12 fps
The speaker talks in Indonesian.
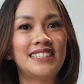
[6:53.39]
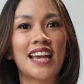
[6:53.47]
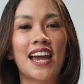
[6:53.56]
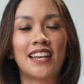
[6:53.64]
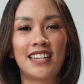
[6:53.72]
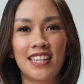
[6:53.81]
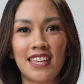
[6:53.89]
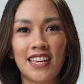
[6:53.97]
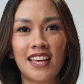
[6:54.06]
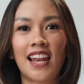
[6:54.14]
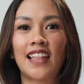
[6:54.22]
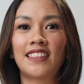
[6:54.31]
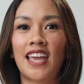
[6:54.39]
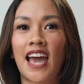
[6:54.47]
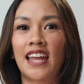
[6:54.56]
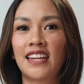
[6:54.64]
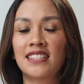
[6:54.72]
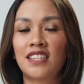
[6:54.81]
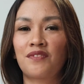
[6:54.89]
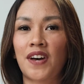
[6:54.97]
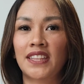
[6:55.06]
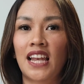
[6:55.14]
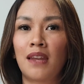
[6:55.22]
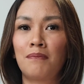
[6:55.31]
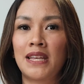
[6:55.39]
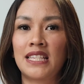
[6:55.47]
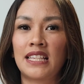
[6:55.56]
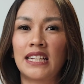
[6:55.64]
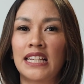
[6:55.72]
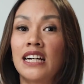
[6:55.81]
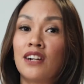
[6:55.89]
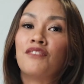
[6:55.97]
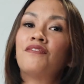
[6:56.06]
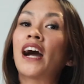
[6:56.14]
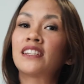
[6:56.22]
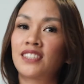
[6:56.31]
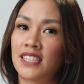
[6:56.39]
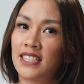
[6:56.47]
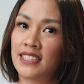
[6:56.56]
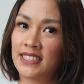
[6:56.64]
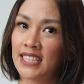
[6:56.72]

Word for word: Jadi latihannya sifatnya lebih ke functional